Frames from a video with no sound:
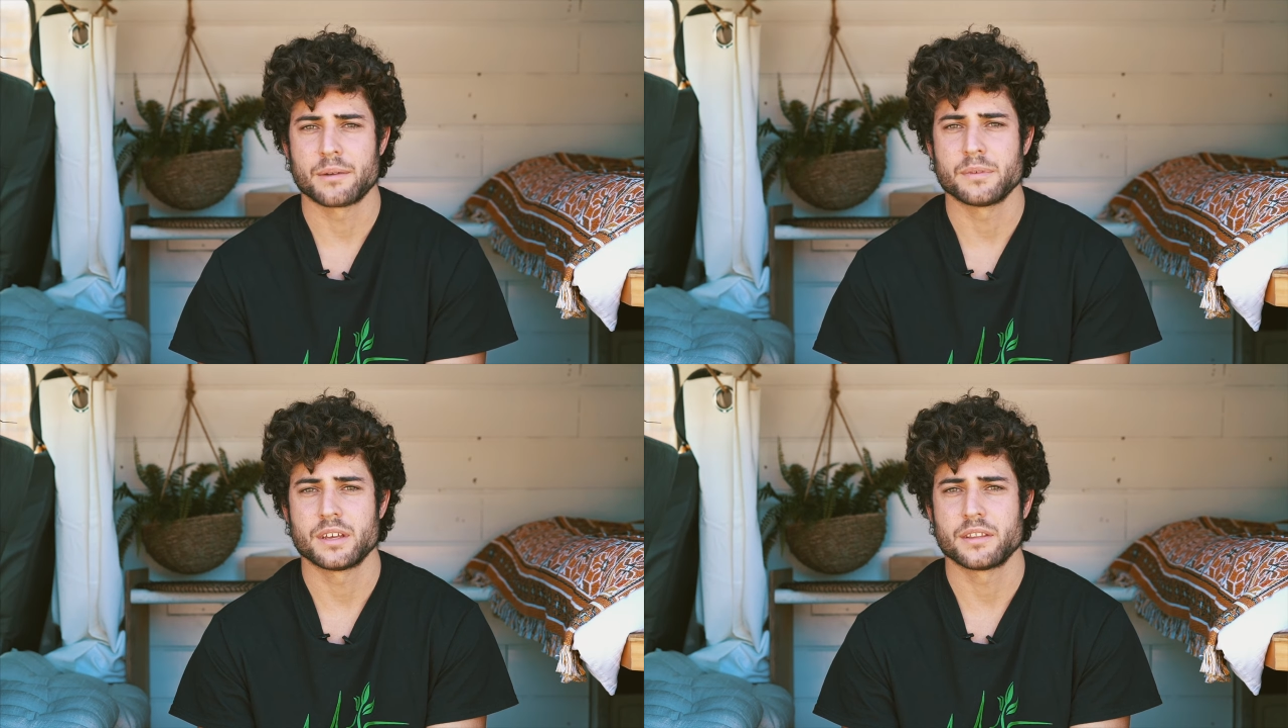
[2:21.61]
a
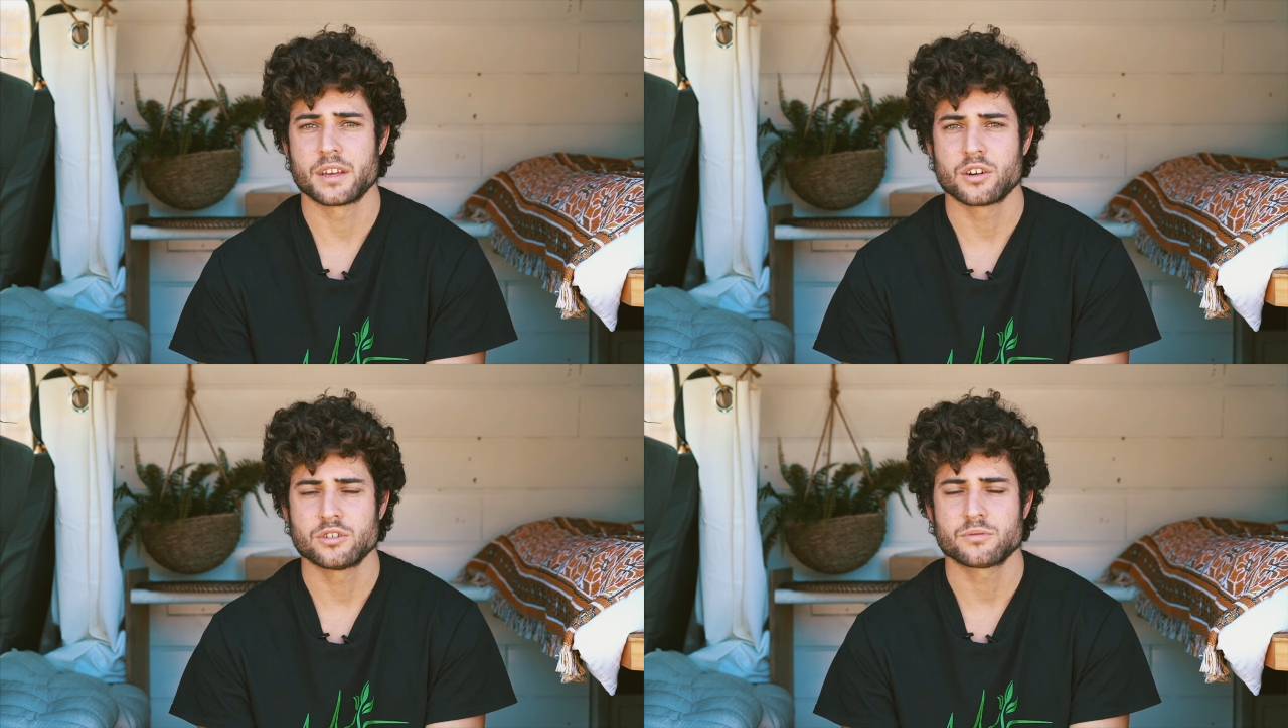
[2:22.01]
mí
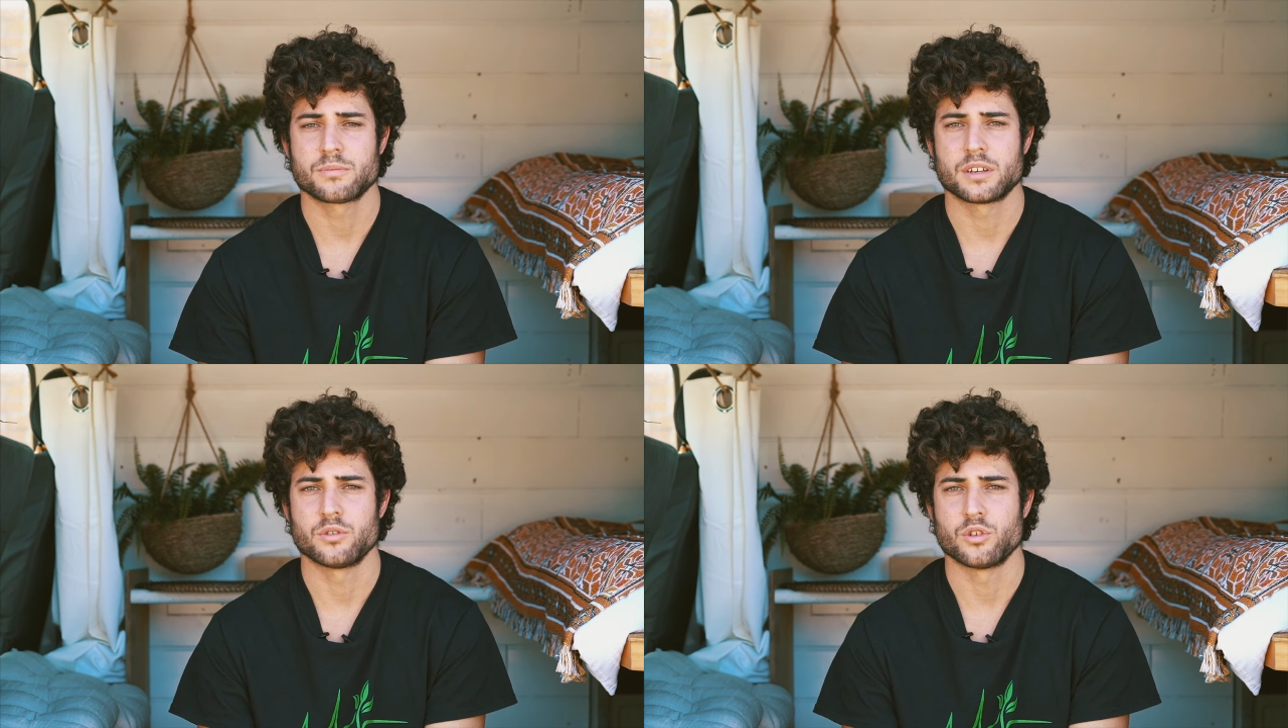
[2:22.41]
Dingo
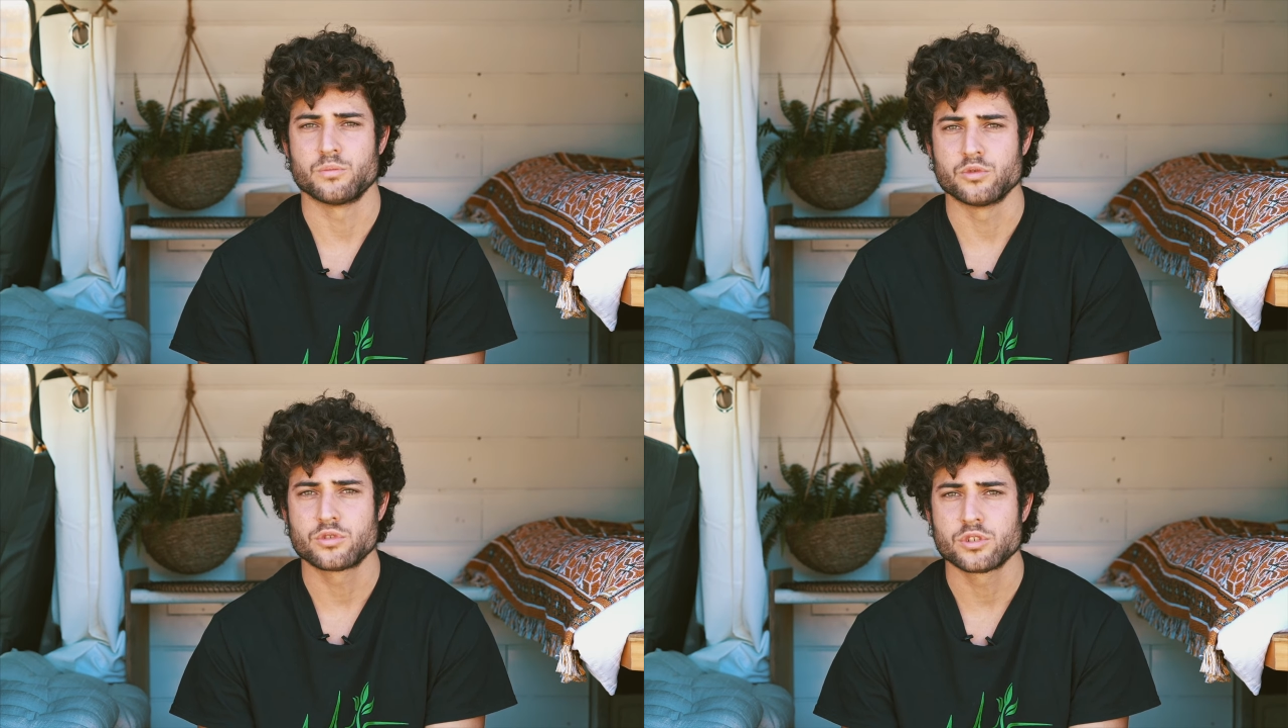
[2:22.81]
me ayudó
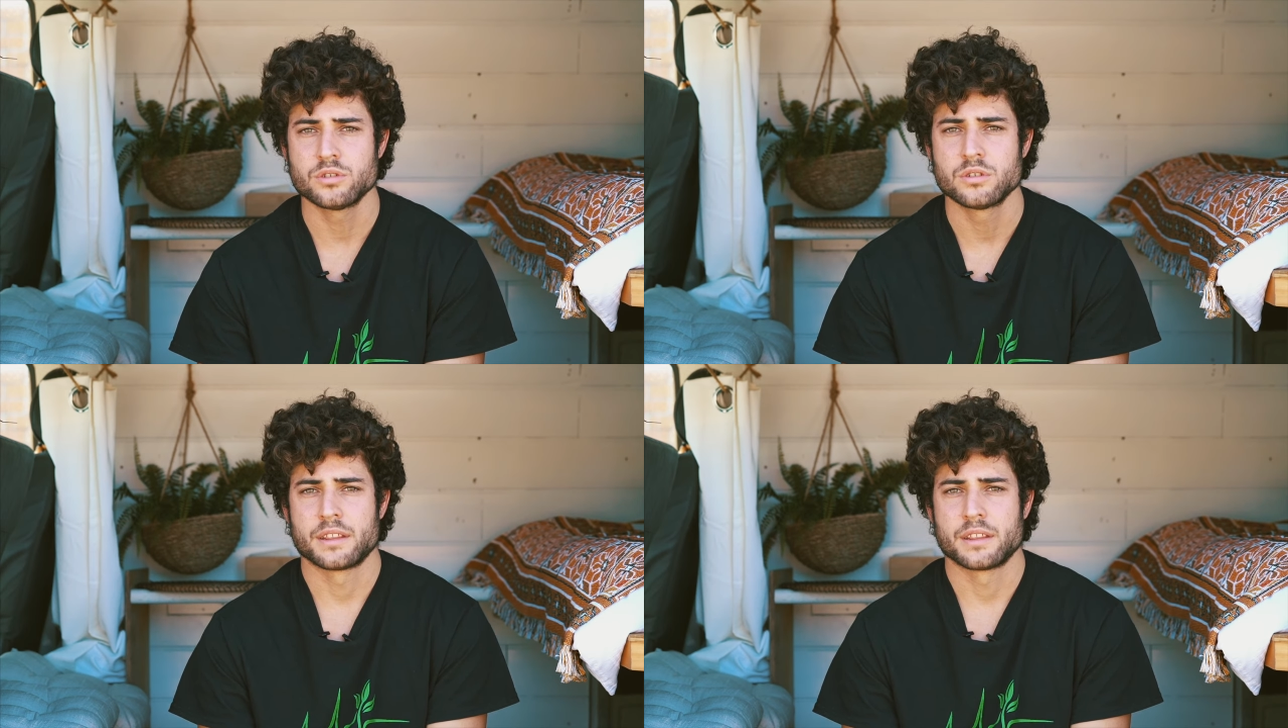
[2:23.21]
mucho